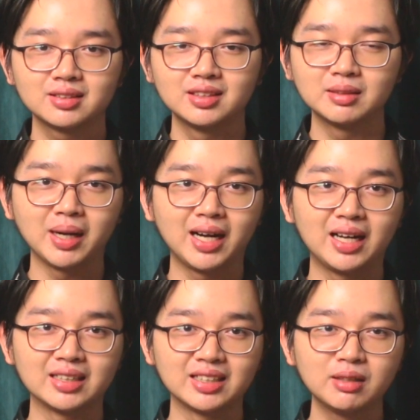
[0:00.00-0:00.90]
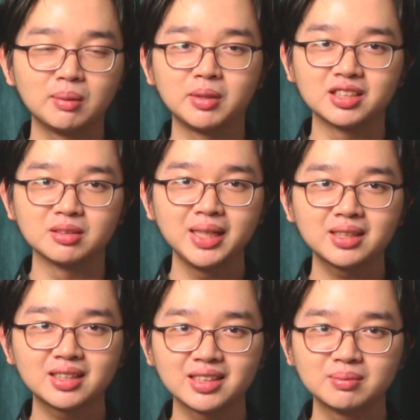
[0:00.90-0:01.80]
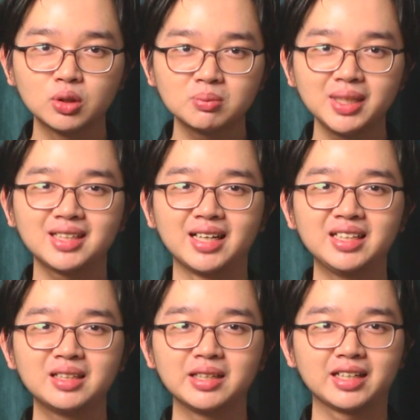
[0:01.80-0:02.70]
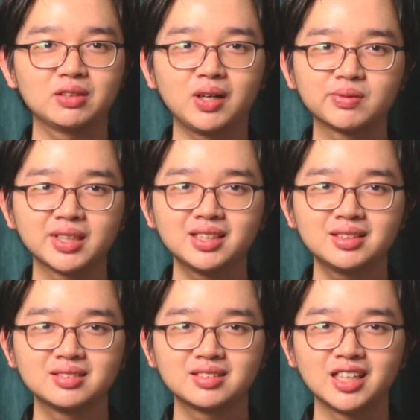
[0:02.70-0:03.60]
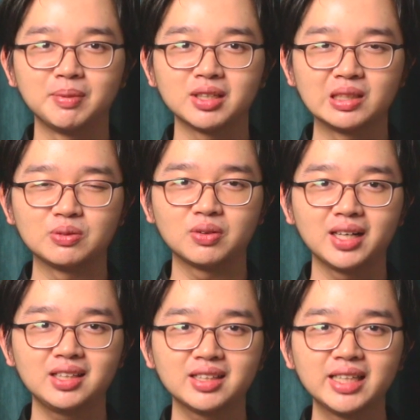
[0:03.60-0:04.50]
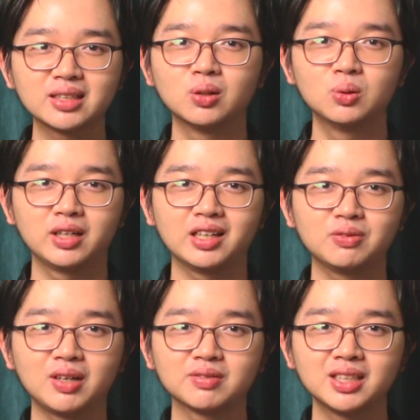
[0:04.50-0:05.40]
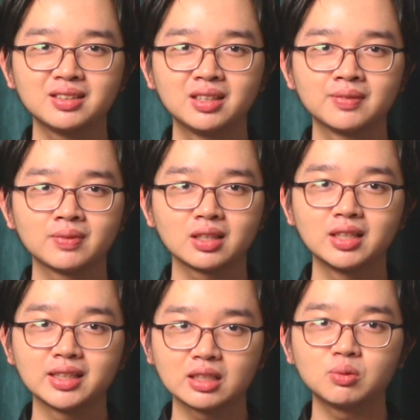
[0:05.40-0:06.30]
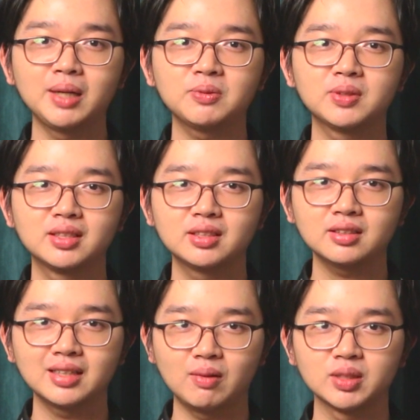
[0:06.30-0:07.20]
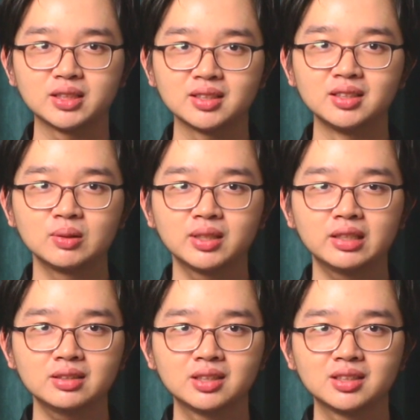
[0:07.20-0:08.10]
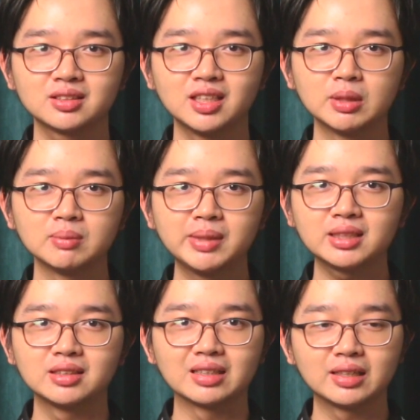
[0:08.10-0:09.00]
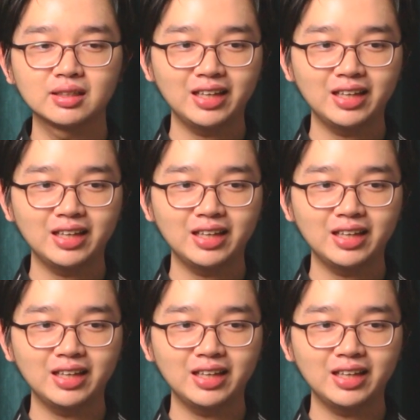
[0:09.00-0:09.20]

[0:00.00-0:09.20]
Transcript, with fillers: nhưng mà nếu mà mọi người biết muốn biết kỹ hơn về cái phong đó đó thì mọi người phải nghiên cứu về cái phong đó lên cái web của nó đọc lịch sử của nó để mình biết được là nó